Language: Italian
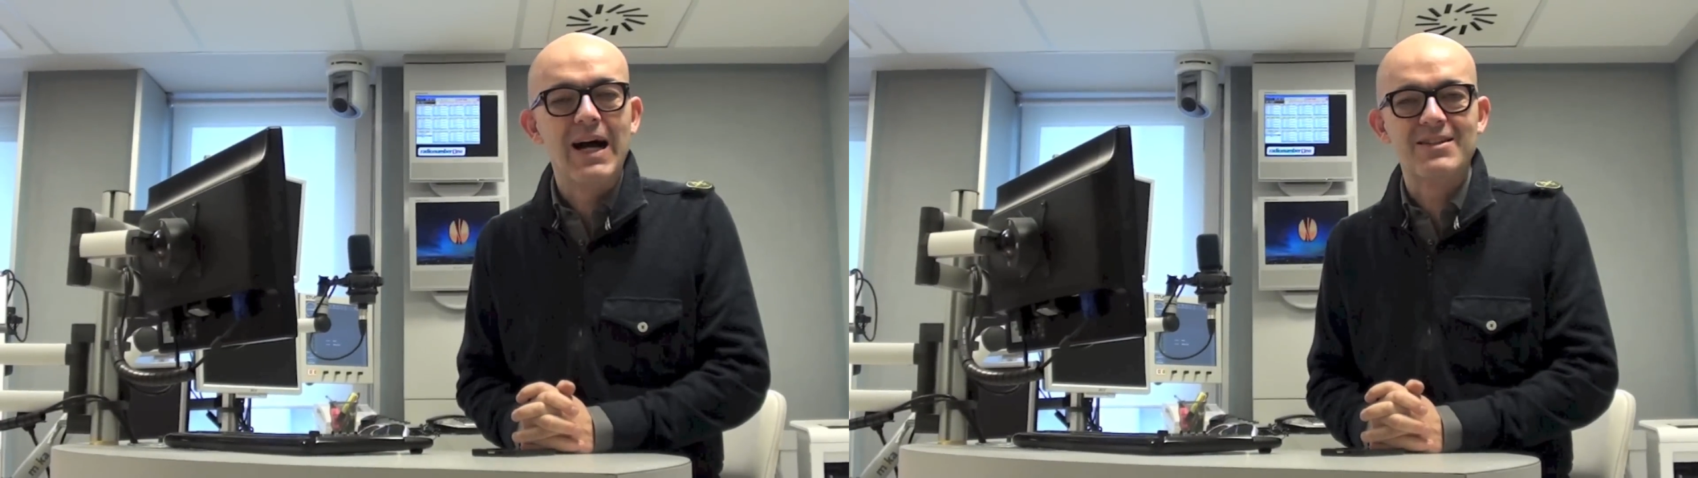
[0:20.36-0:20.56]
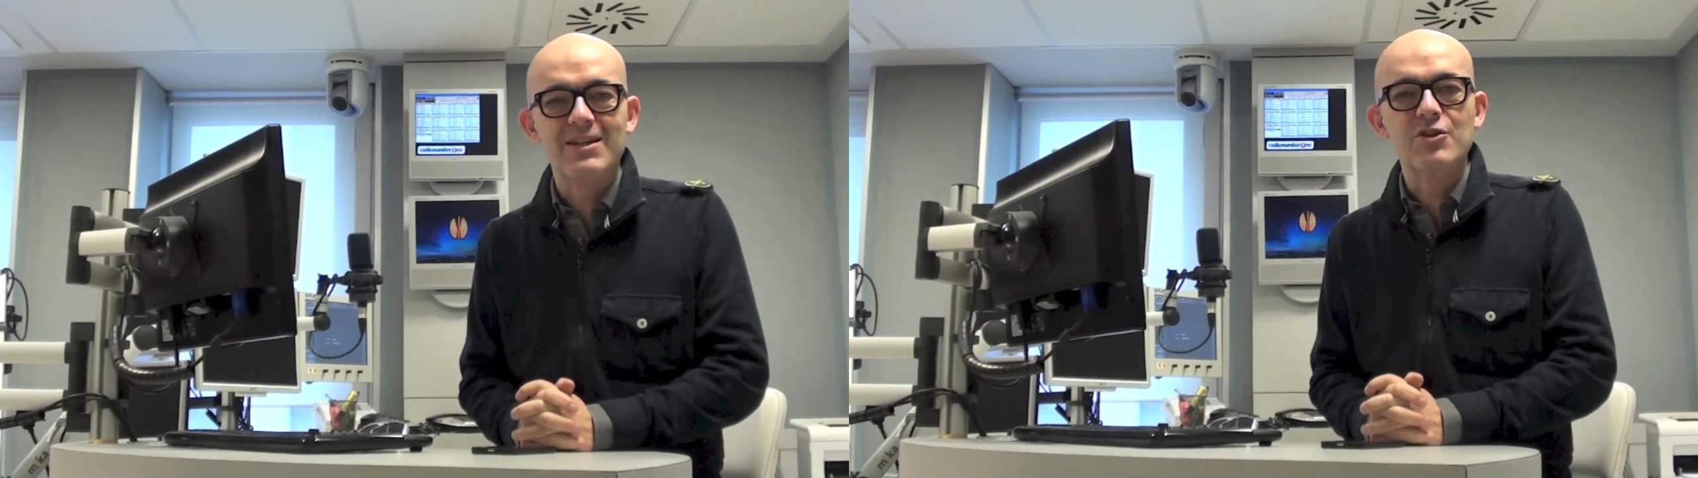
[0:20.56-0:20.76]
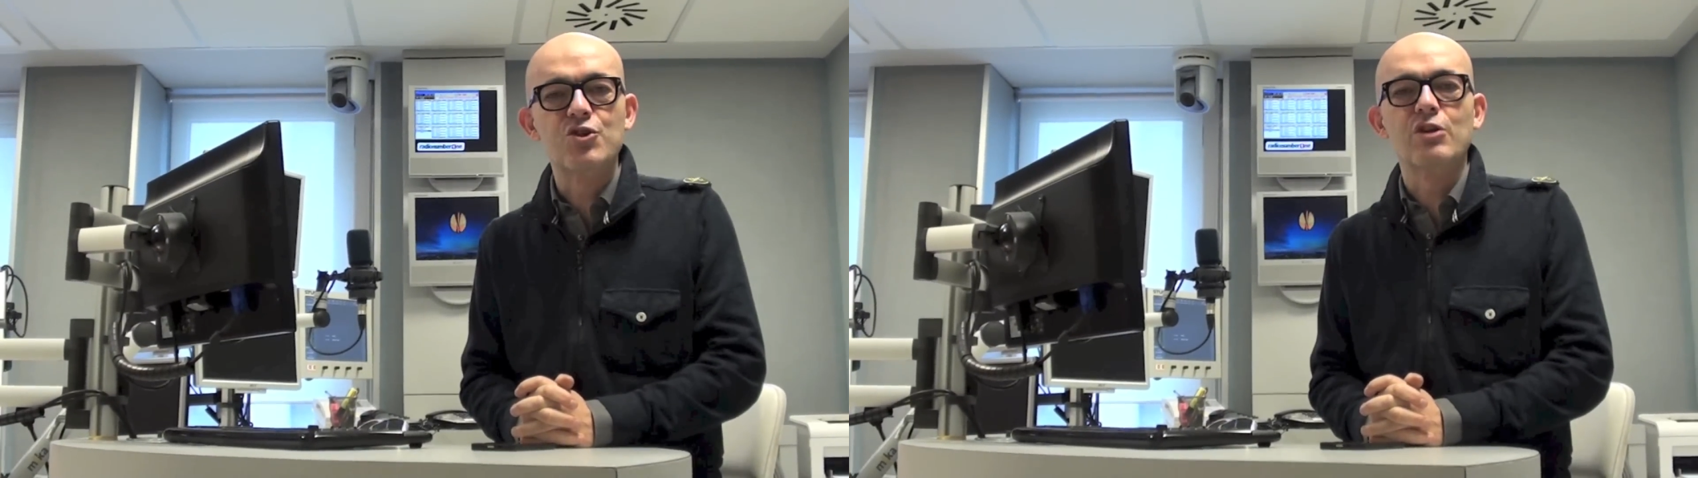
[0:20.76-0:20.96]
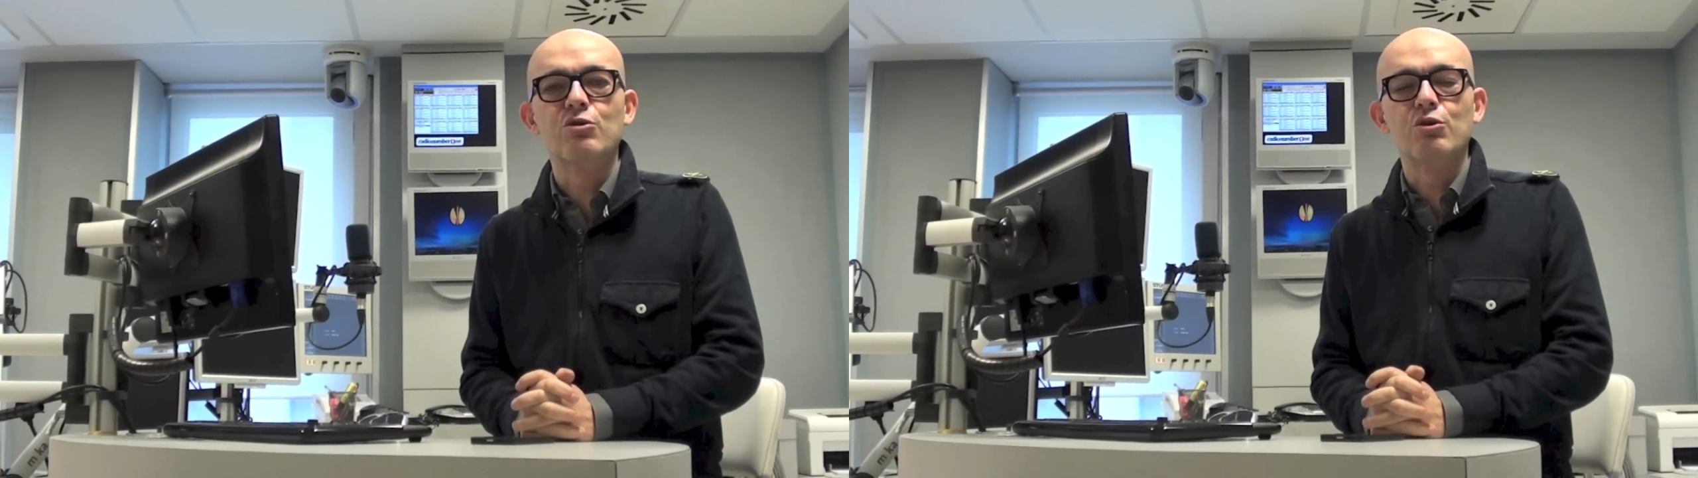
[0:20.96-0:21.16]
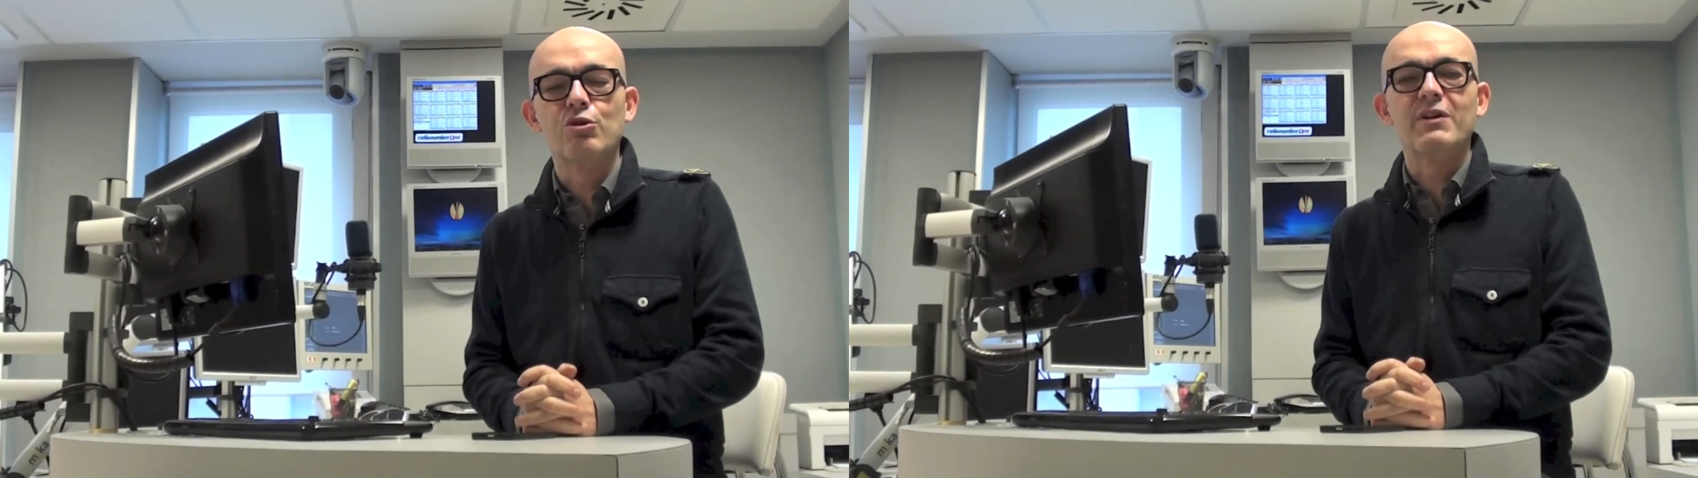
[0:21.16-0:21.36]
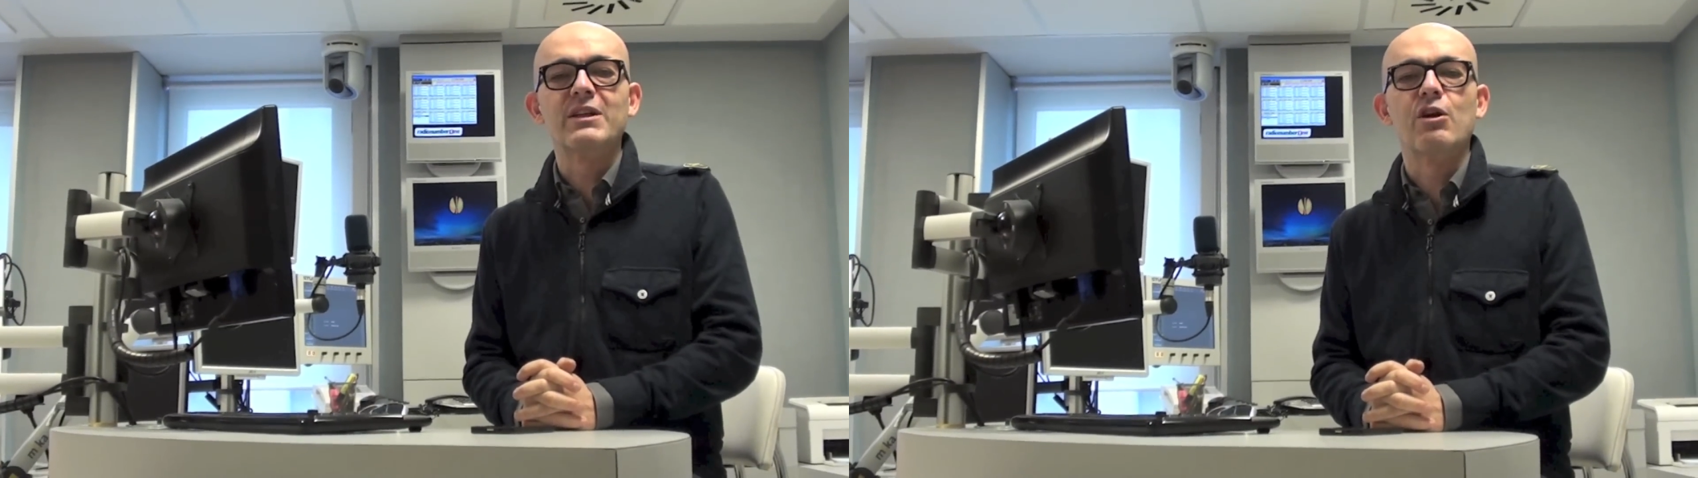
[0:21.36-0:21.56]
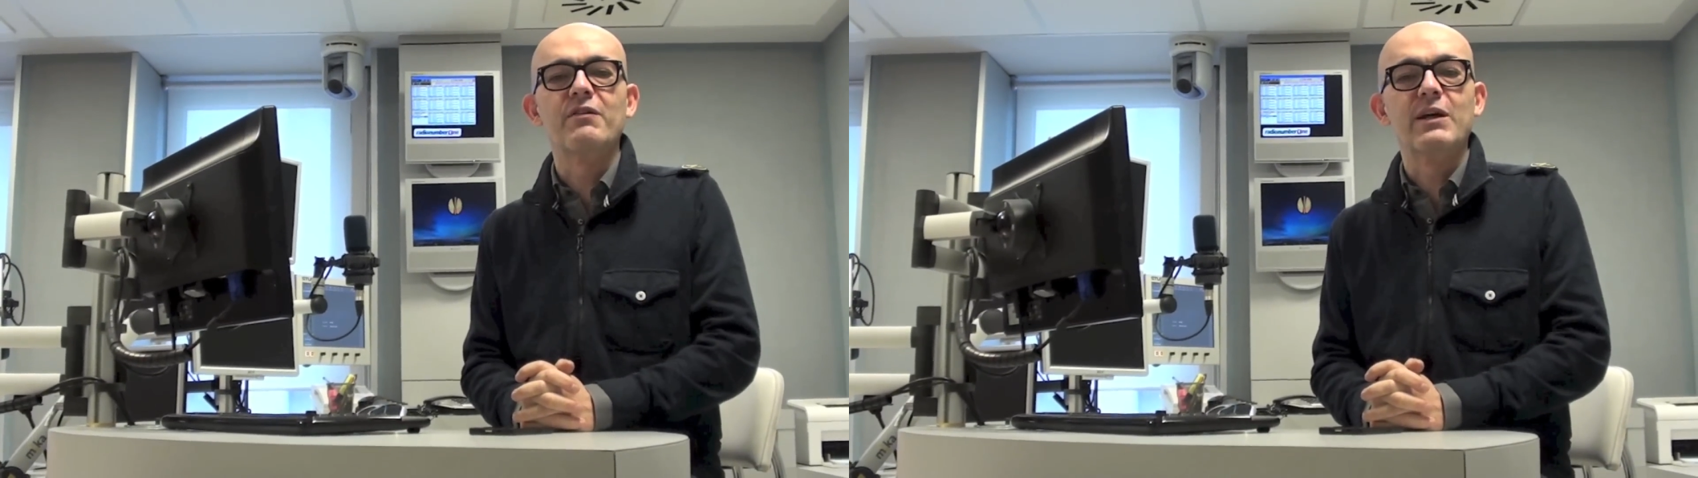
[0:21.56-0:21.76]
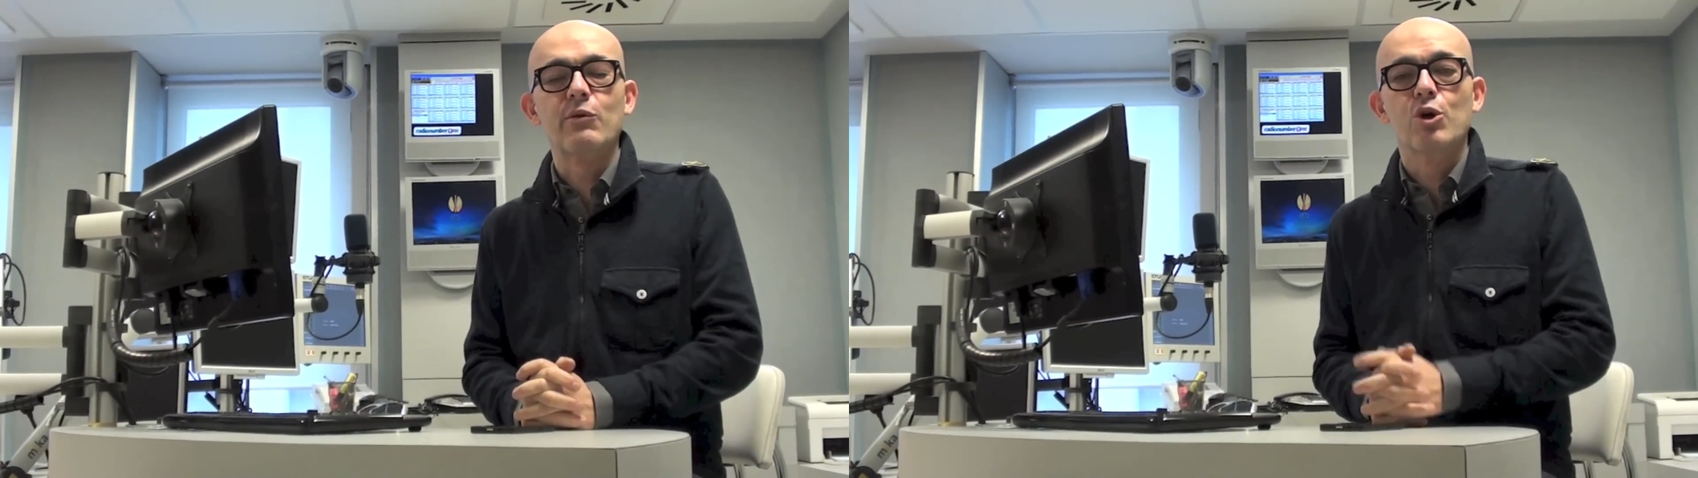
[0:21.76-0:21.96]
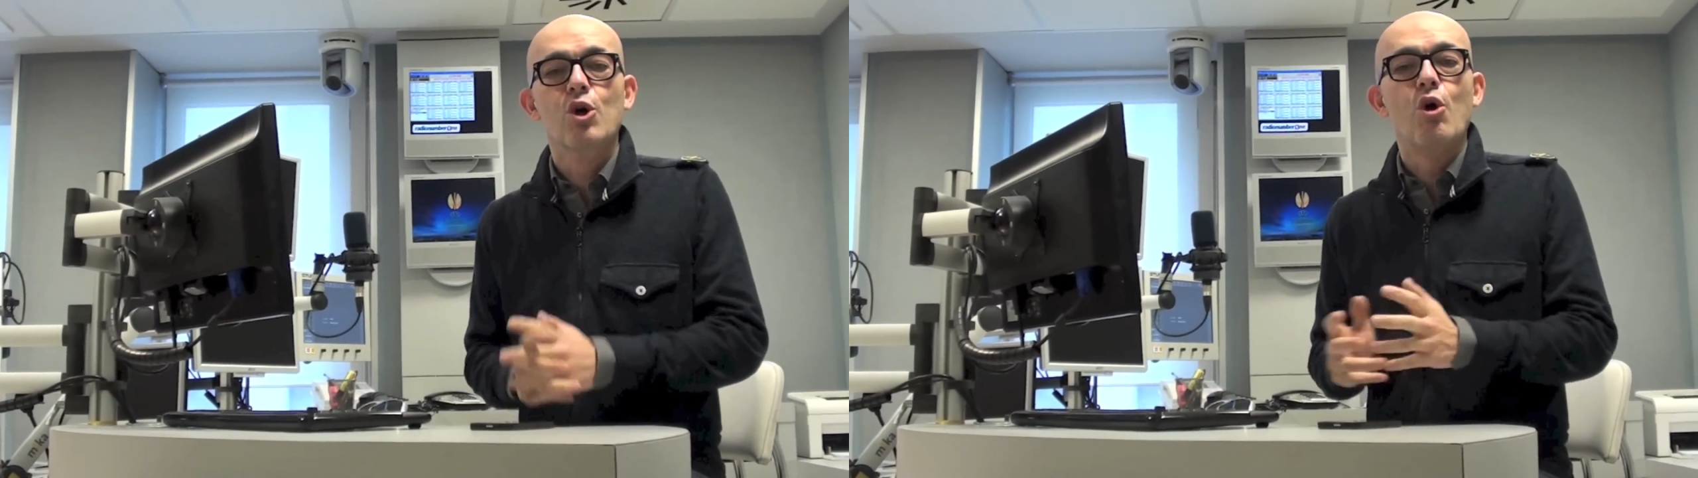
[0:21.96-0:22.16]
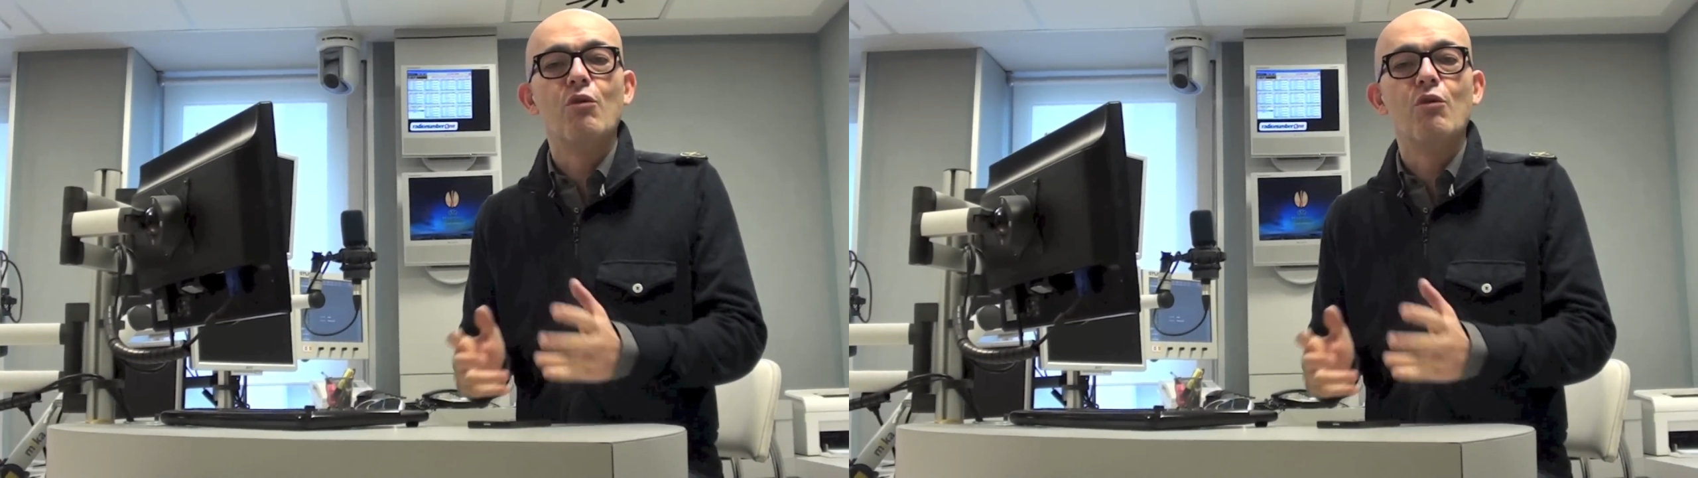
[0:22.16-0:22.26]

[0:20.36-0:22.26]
a 699 euro,